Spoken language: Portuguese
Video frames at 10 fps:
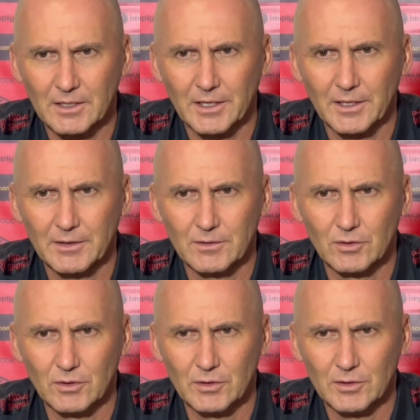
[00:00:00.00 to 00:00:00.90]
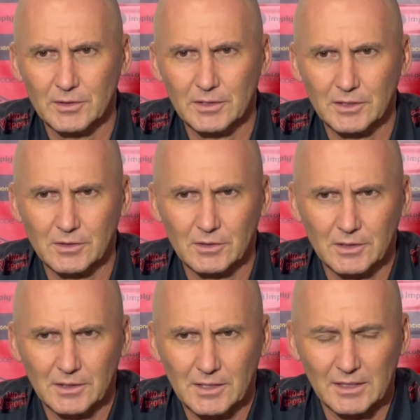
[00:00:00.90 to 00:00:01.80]
é,
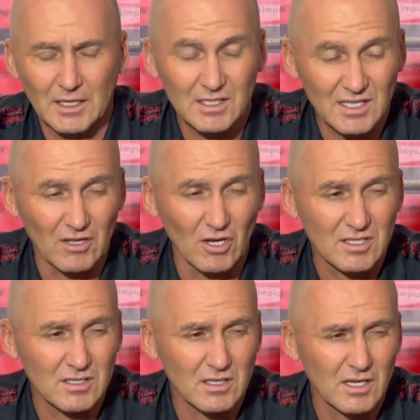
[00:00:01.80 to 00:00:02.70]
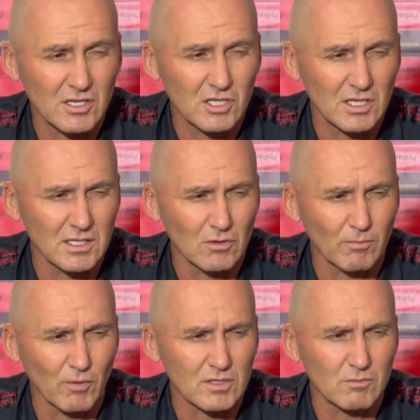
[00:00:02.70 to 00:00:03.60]
canalizar nossas energias no
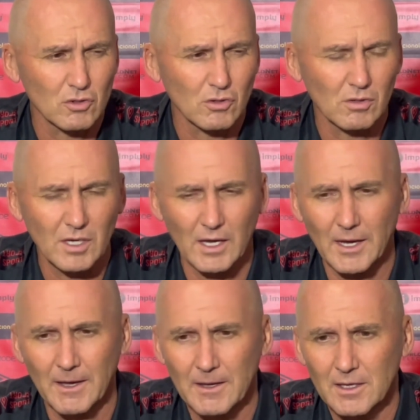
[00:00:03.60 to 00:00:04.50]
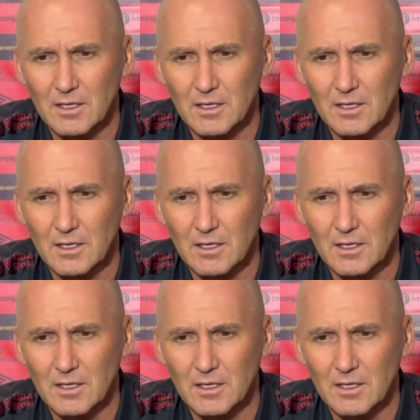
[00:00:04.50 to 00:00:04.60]
próximo jogo que é